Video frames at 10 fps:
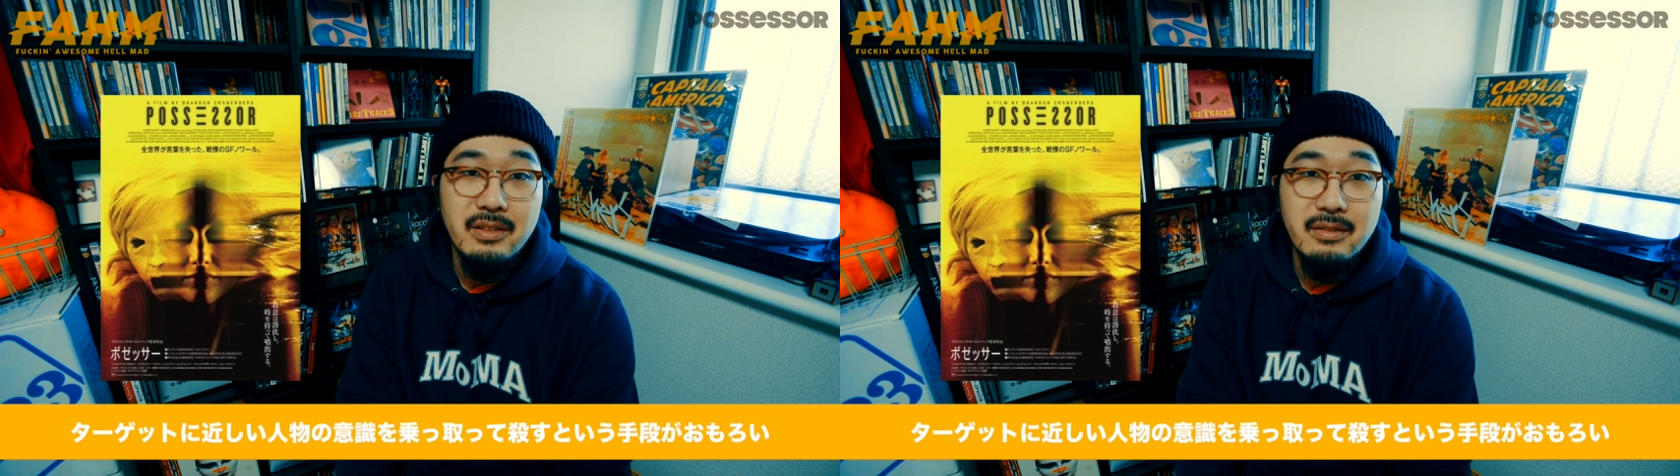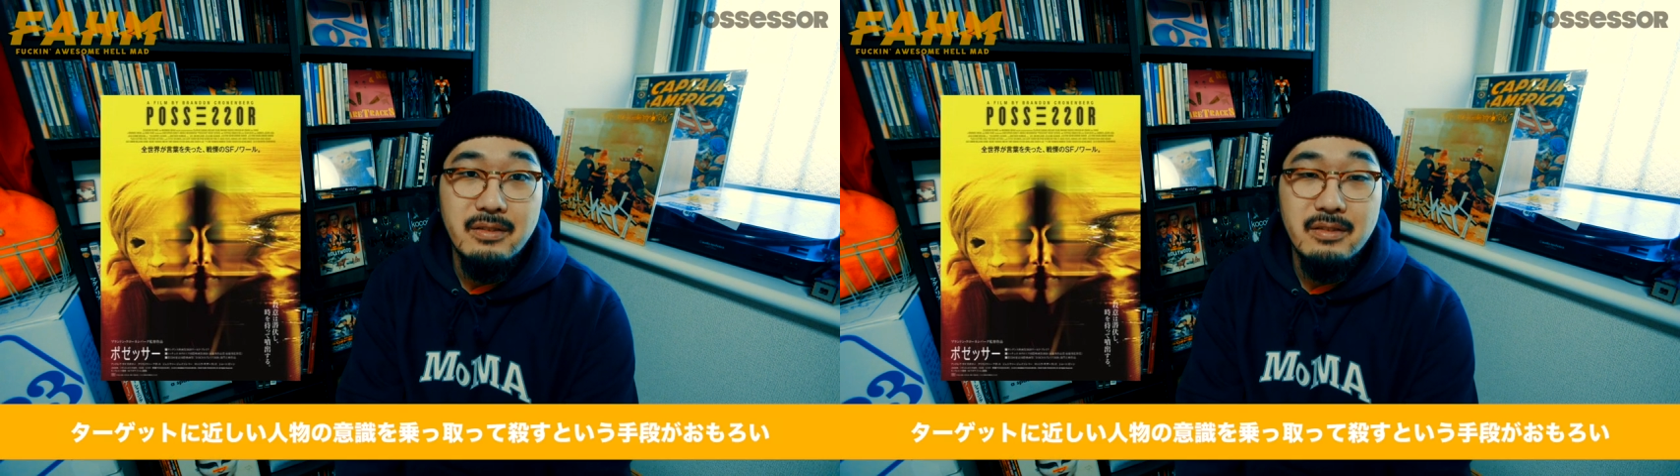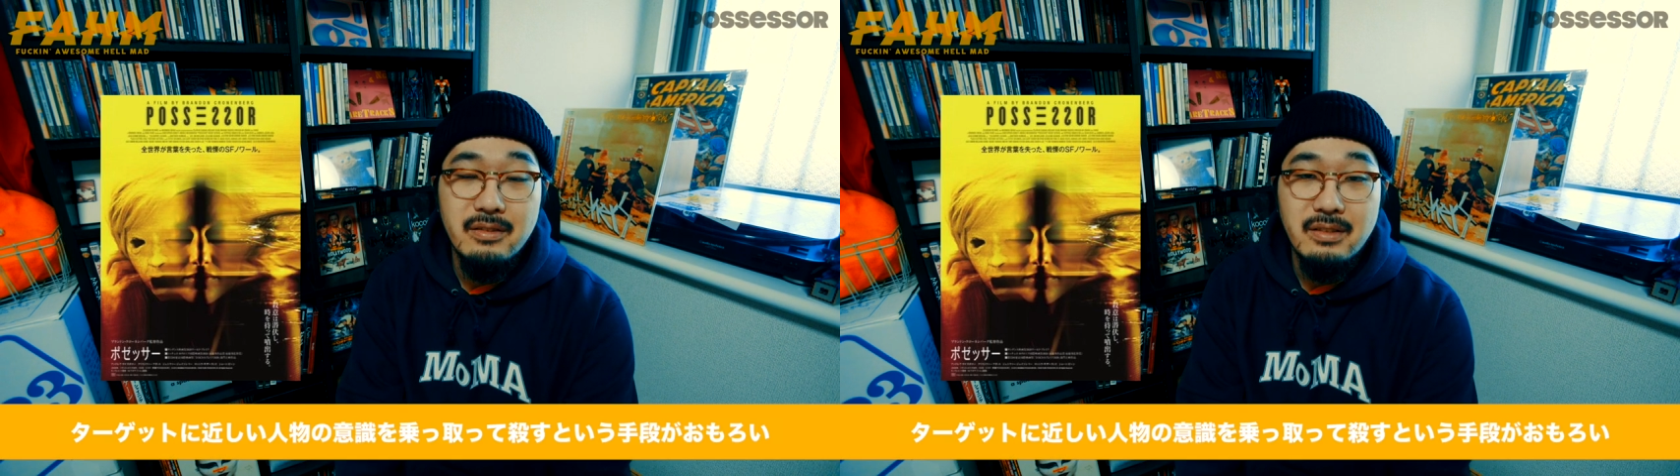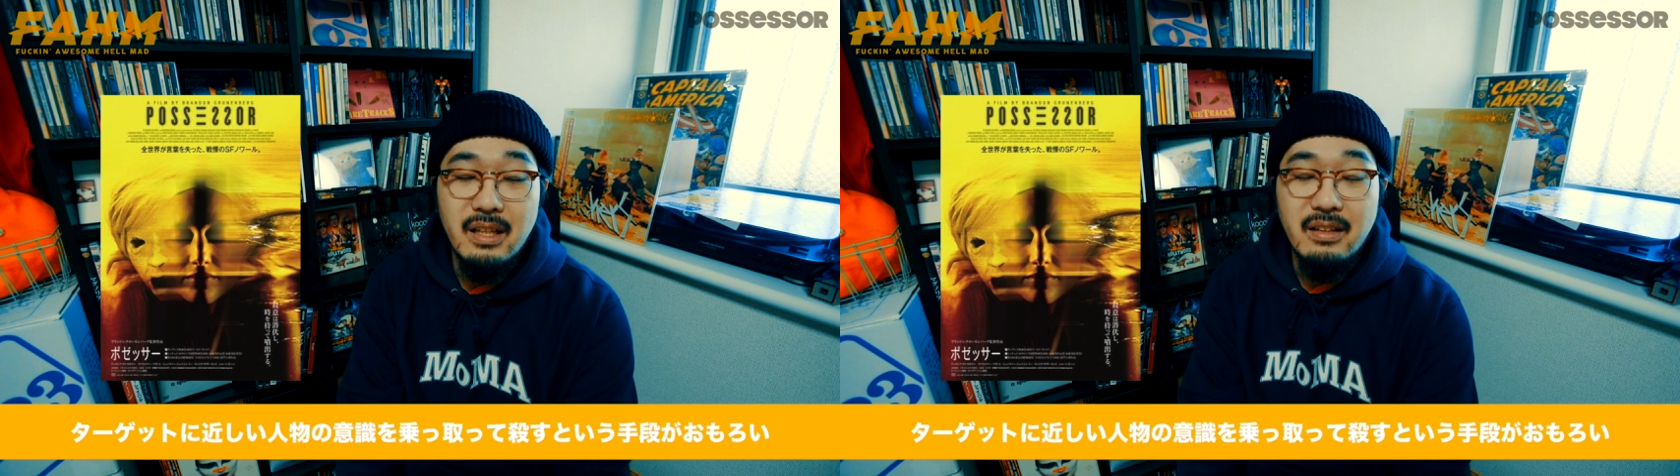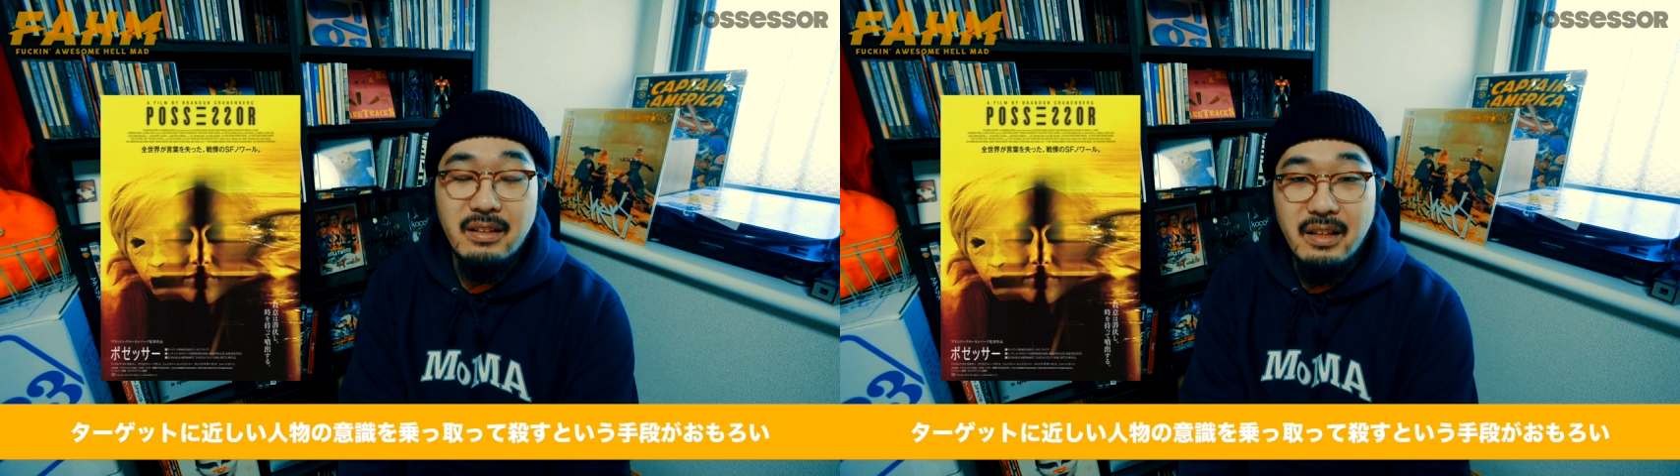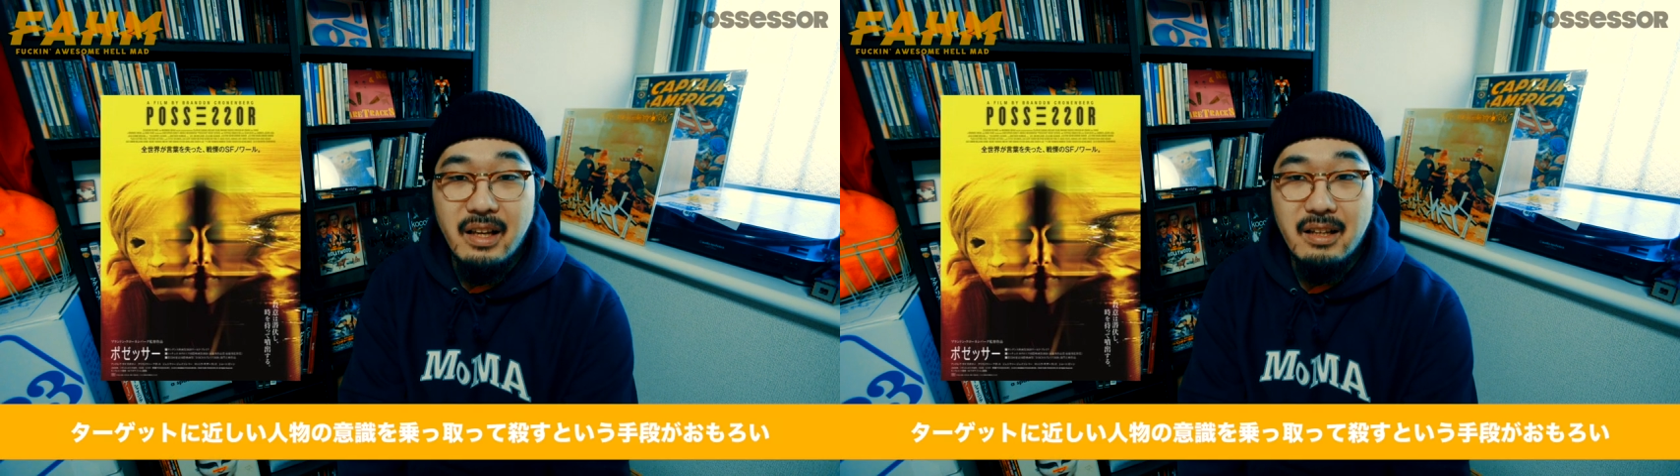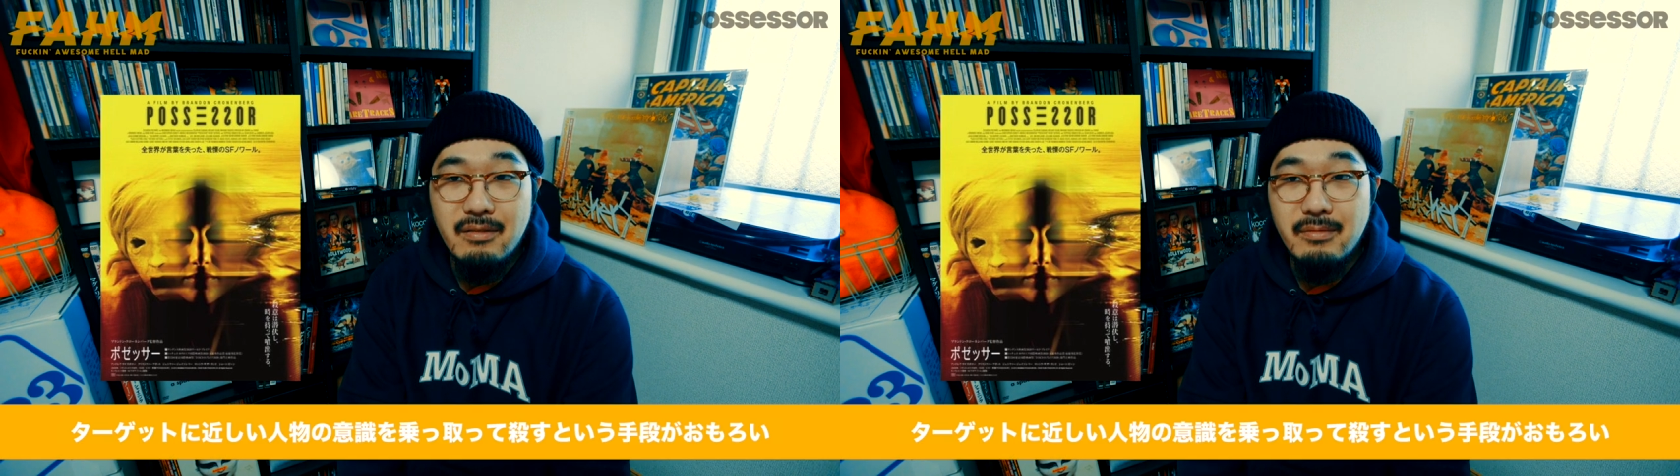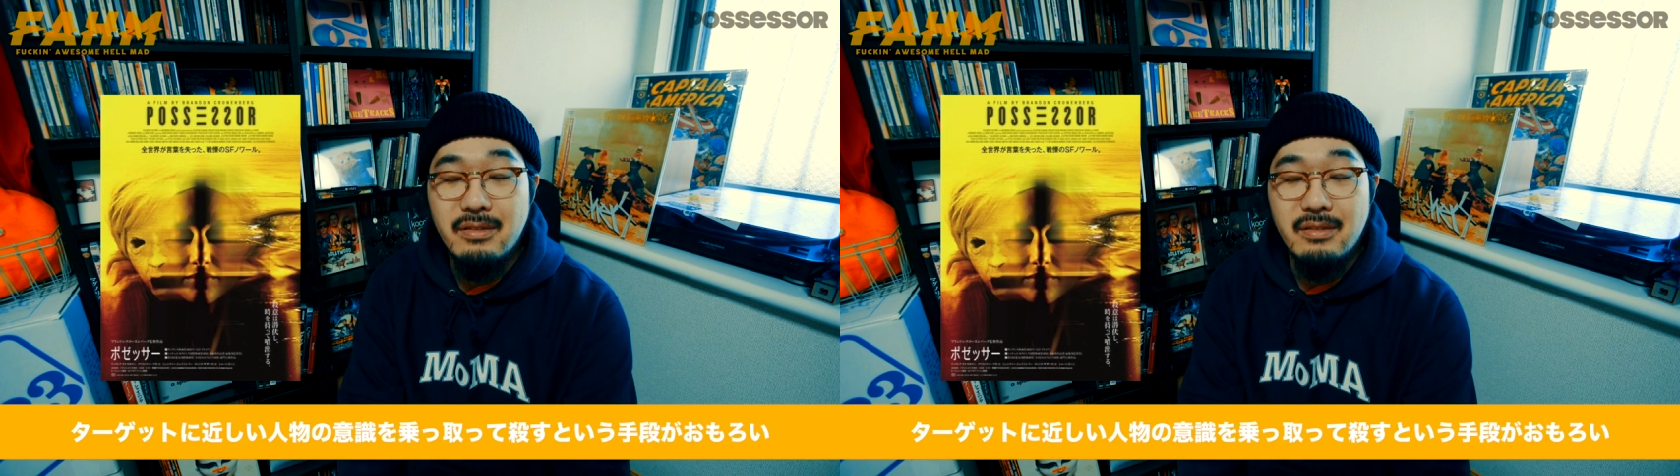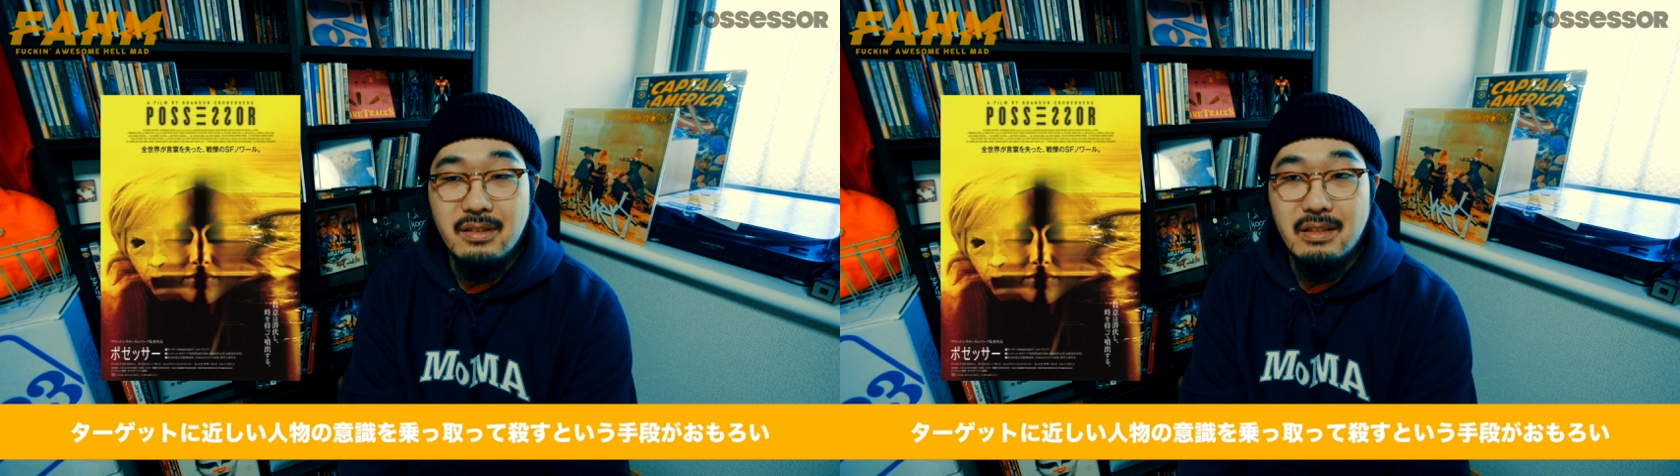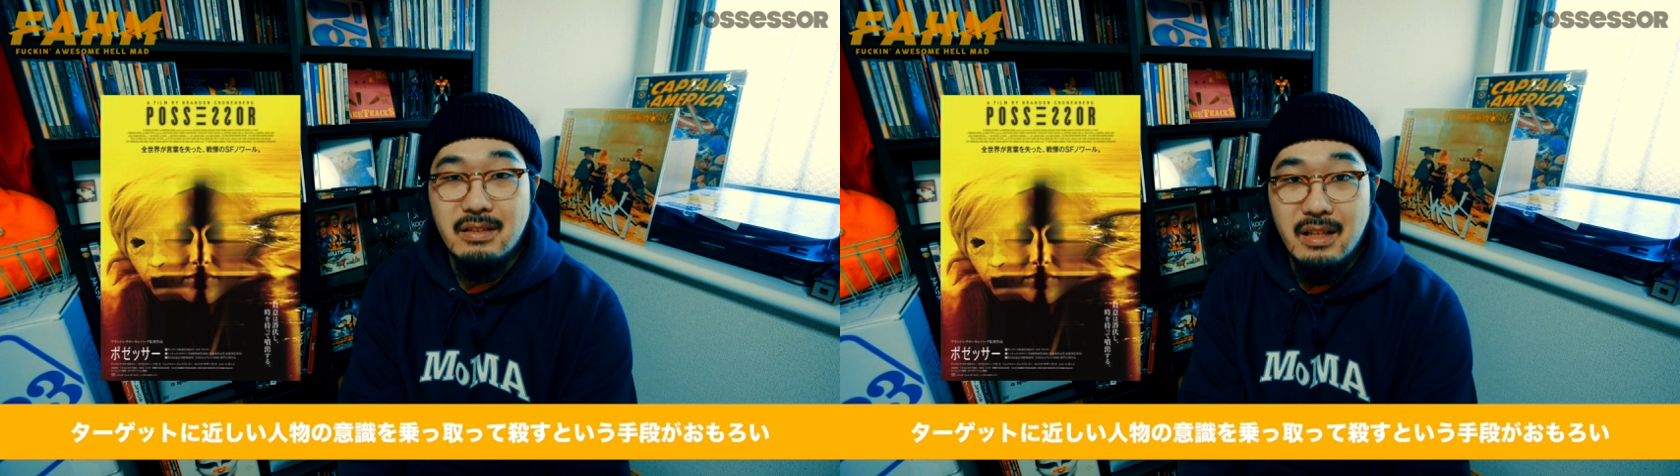いう設定、面白
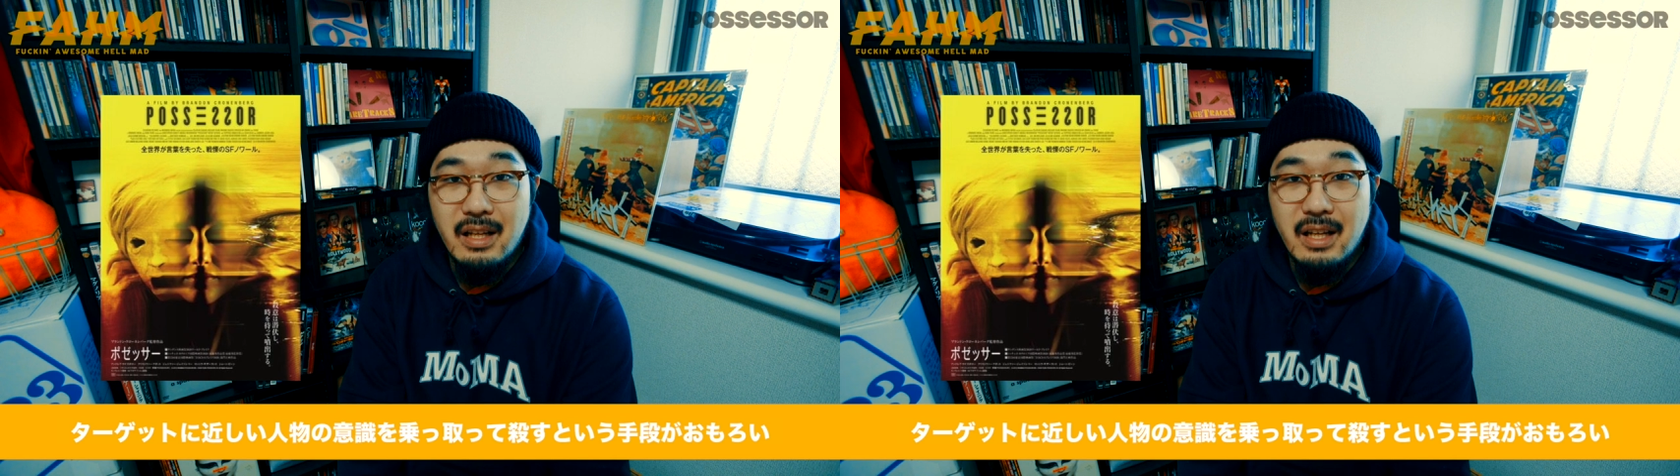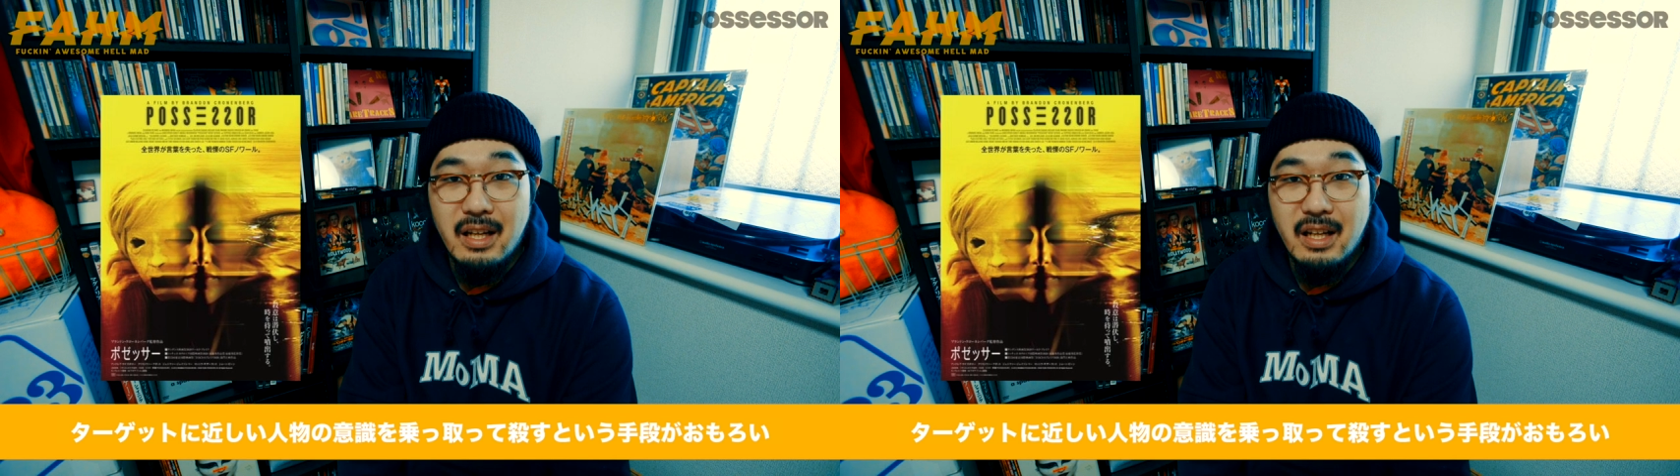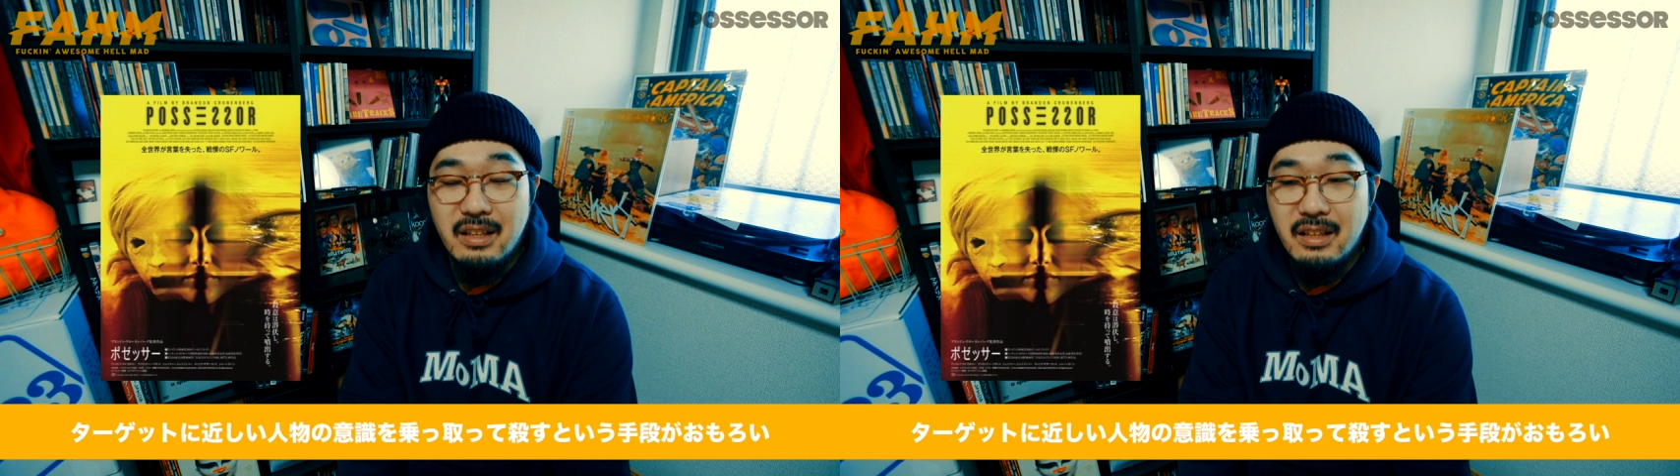いですね。